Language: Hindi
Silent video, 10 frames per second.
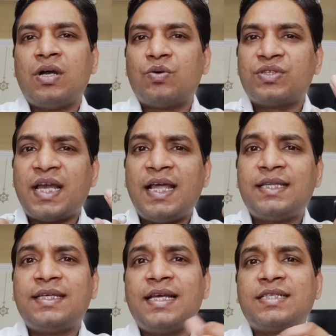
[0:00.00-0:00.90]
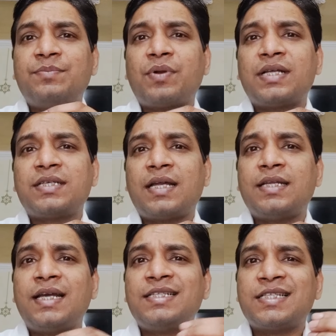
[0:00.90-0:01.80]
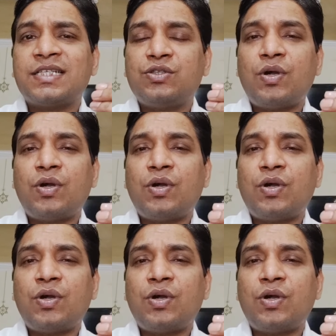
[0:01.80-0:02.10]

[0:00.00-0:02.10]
कुछ हेल्थ की ऐसी परेशानियाँ हैं जैसे